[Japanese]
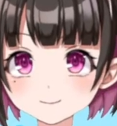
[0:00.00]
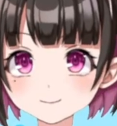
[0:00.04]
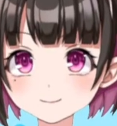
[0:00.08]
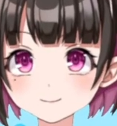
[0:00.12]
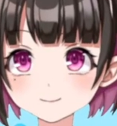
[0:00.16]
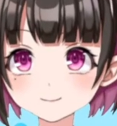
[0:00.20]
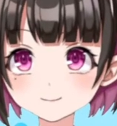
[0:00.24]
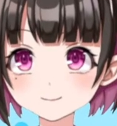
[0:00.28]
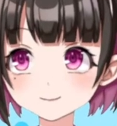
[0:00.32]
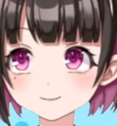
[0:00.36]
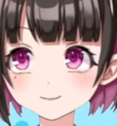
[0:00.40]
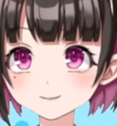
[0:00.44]

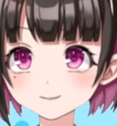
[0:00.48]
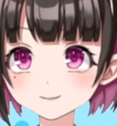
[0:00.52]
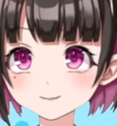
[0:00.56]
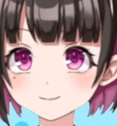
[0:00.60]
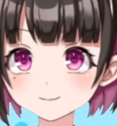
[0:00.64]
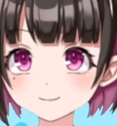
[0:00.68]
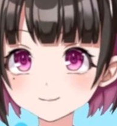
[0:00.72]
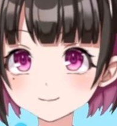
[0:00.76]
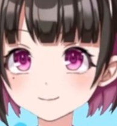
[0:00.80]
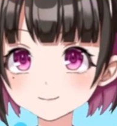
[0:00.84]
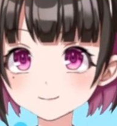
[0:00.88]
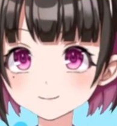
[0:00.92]

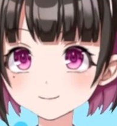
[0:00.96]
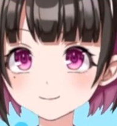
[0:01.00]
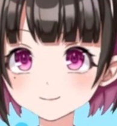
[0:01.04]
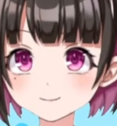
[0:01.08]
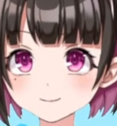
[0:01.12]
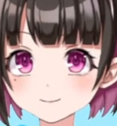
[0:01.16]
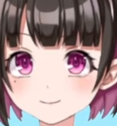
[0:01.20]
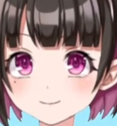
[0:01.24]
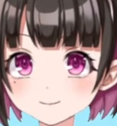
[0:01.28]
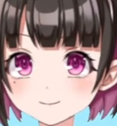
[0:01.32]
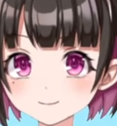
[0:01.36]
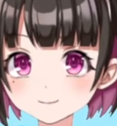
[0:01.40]
さあ、
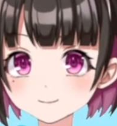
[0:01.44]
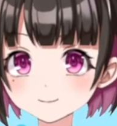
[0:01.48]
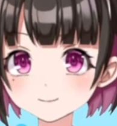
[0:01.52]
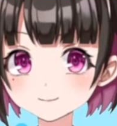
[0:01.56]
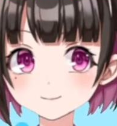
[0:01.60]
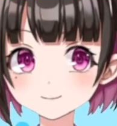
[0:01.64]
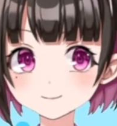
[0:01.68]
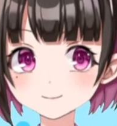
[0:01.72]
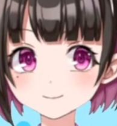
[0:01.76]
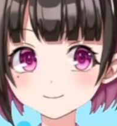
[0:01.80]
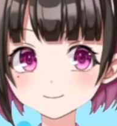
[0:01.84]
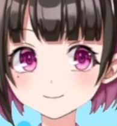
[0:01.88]
浦和
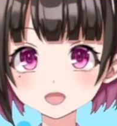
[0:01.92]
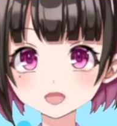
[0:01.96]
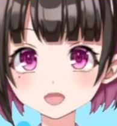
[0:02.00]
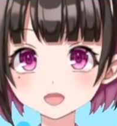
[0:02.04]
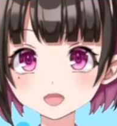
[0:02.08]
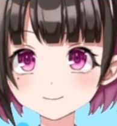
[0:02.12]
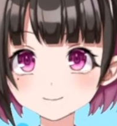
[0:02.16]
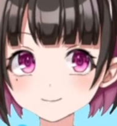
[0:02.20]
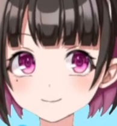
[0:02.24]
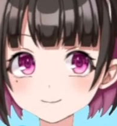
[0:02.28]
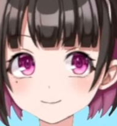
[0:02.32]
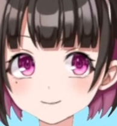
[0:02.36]

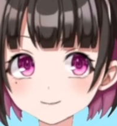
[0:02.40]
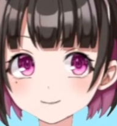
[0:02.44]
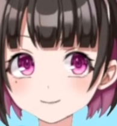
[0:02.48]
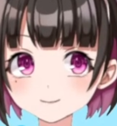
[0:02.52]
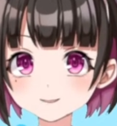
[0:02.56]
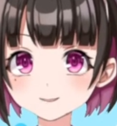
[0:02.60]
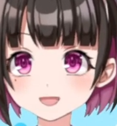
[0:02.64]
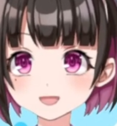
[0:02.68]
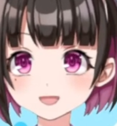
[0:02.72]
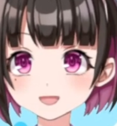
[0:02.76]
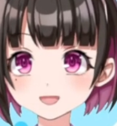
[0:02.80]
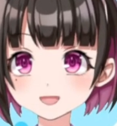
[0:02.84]
レッズが
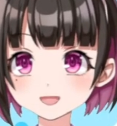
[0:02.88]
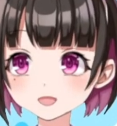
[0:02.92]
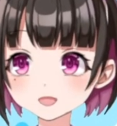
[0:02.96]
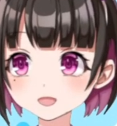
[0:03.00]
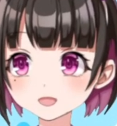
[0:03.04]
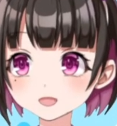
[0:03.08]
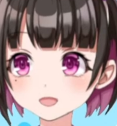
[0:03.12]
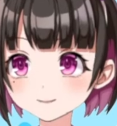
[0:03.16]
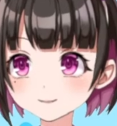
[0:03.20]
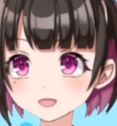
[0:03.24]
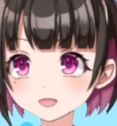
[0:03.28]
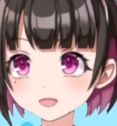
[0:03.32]

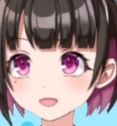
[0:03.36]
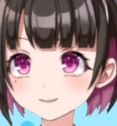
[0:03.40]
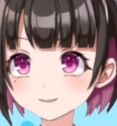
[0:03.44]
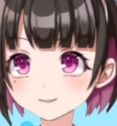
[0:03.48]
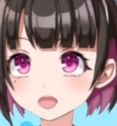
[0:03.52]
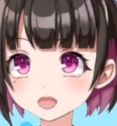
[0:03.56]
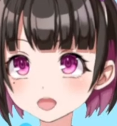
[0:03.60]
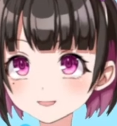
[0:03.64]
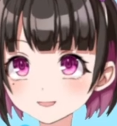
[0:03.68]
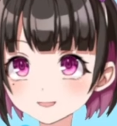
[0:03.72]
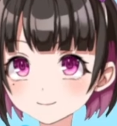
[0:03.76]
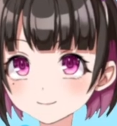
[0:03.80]
交
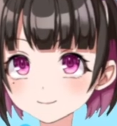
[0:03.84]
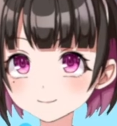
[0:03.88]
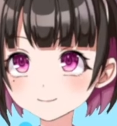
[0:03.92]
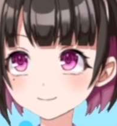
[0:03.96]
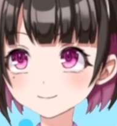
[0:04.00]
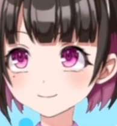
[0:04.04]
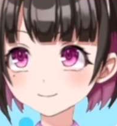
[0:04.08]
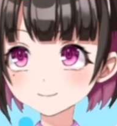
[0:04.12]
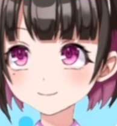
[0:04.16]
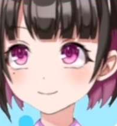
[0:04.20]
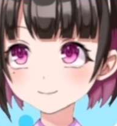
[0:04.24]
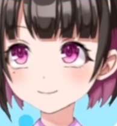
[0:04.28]
代
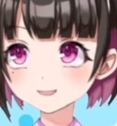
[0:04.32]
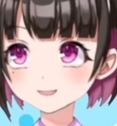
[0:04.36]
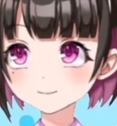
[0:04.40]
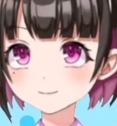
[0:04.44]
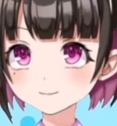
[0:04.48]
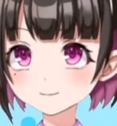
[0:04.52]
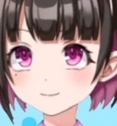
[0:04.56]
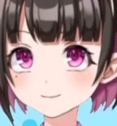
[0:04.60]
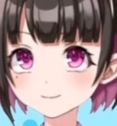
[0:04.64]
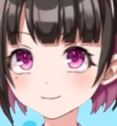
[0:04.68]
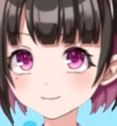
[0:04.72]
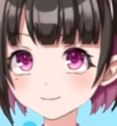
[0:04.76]
を準備し
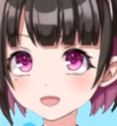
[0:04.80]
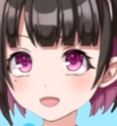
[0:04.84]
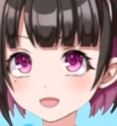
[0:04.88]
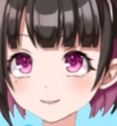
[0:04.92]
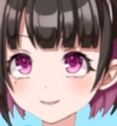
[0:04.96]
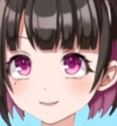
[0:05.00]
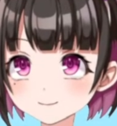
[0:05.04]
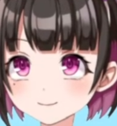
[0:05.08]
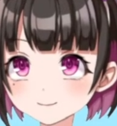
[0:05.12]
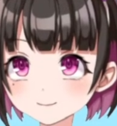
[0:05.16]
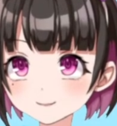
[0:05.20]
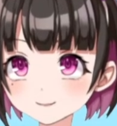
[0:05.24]
ているの
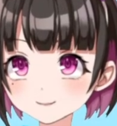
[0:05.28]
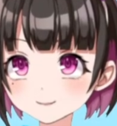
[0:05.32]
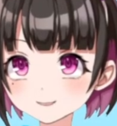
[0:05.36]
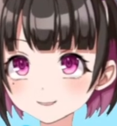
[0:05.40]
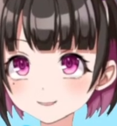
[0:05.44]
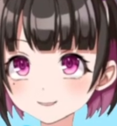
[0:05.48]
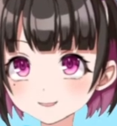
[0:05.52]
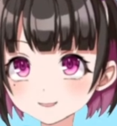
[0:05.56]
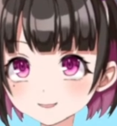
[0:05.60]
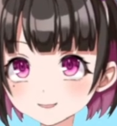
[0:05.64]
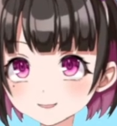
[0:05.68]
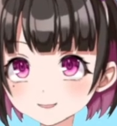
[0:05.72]
か
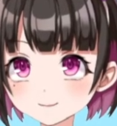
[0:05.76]
な？